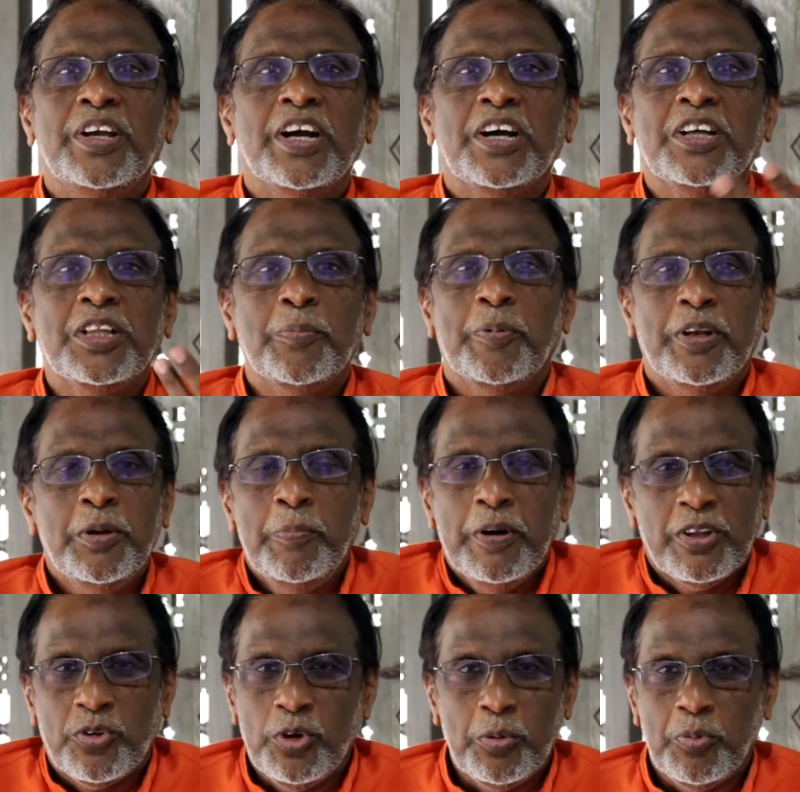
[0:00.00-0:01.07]
இயக்கத்தை பற்றி
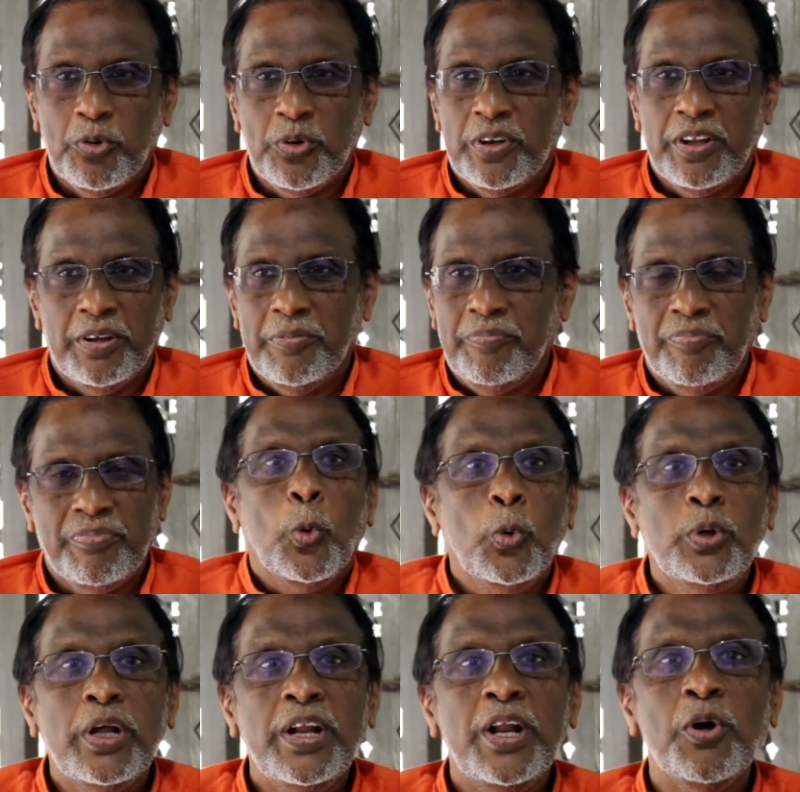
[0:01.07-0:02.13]
பிள்ளை சொல்லி போட்டு
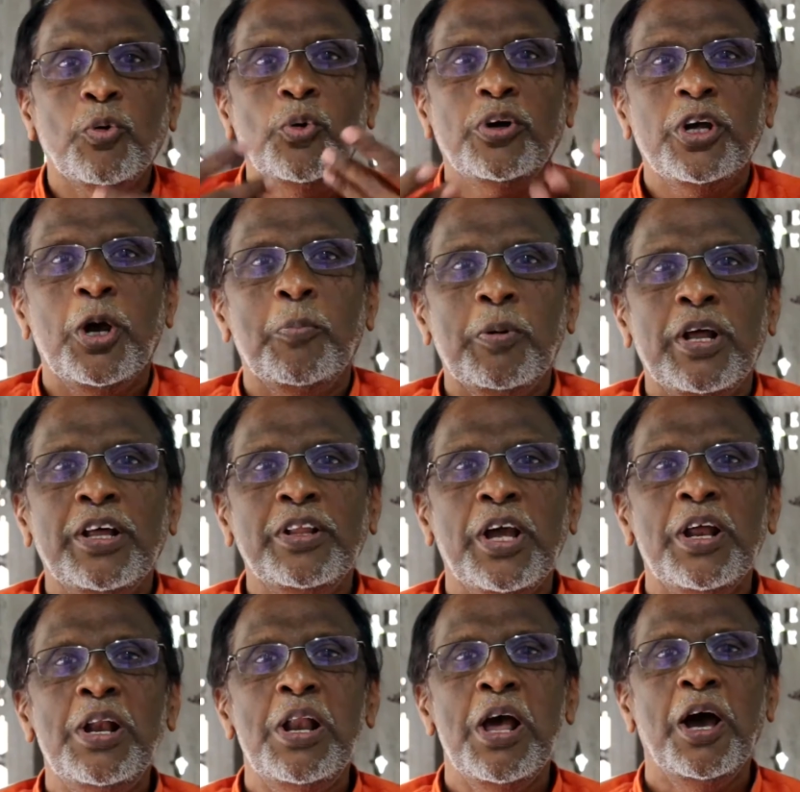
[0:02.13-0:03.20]
உடனே
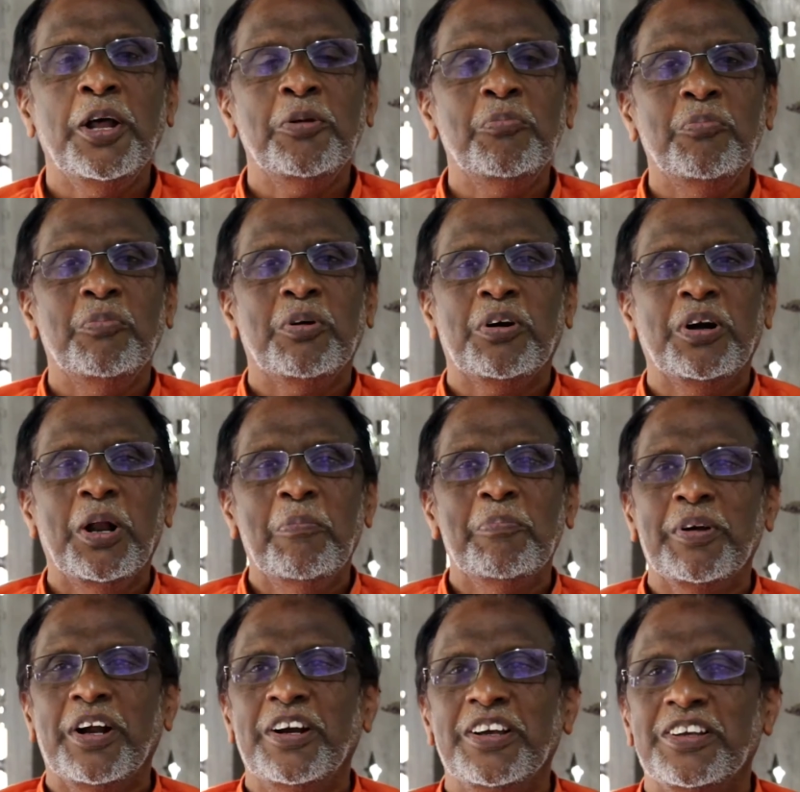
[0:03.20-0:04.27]
கூட்டமைப்பிலேருந்து எல்லாரும்
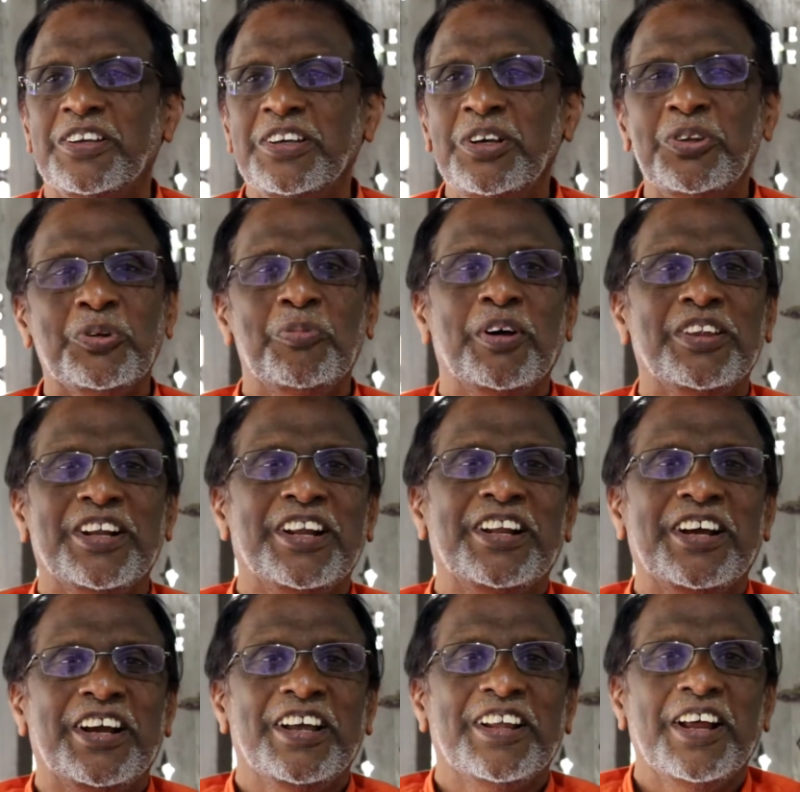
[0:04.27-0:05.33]
கிளம்பி அடிச்சு
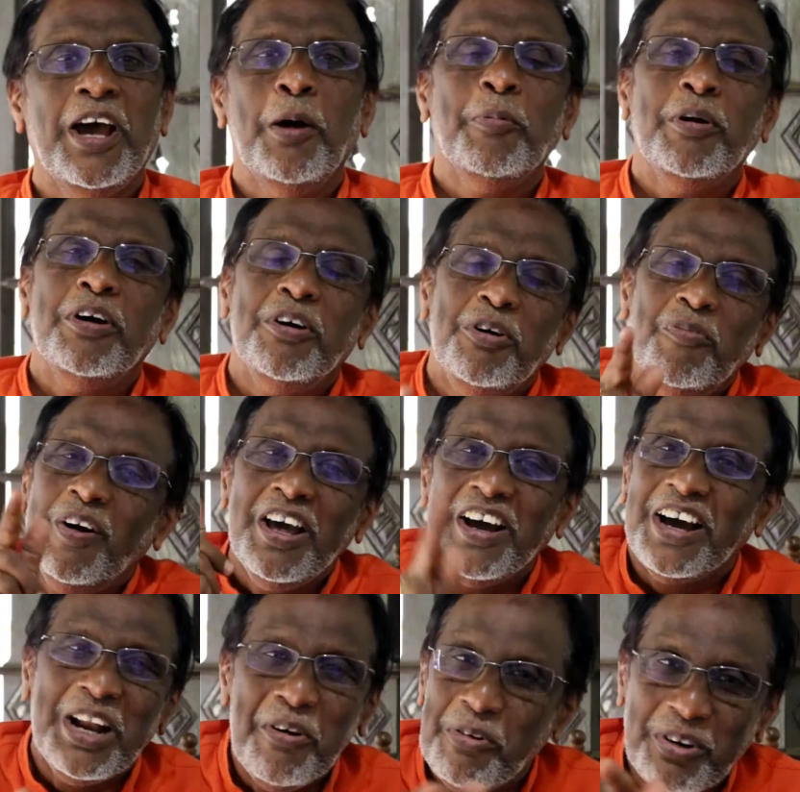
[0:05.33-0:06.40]
சுமந்திரன் கேட்கிற அப்போ இவ்வளவு
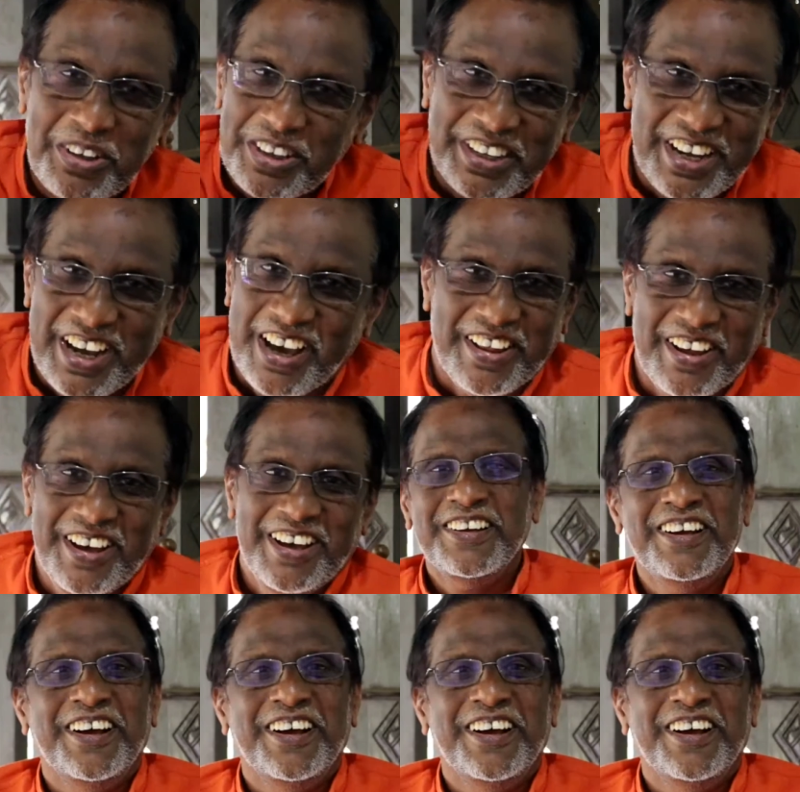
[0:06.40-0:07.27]
காலம் உங்களுக்கு தெரியாதா